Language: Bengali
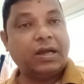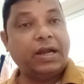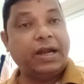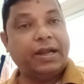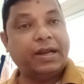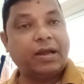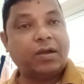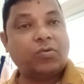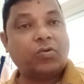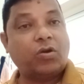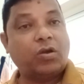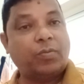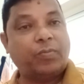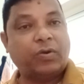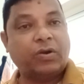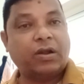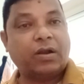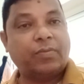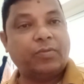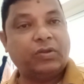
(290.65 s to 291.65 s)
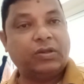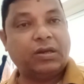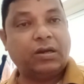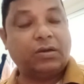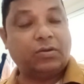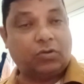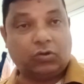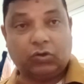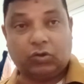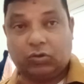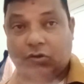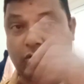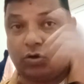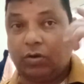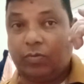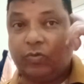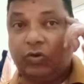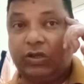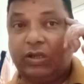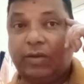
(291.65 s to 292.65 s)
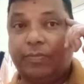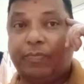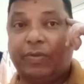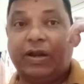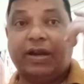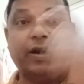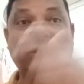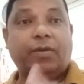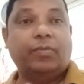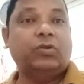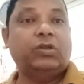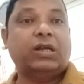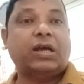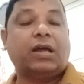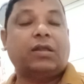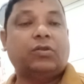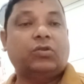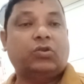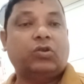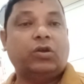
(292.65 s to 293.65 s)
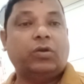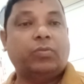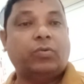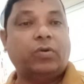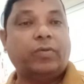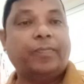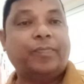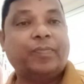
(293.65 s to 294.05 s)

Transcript: এইটা কল্পনার মধ্যে অন্তরের মধ্যে ব্রেনের মধ্যে আনতে হইব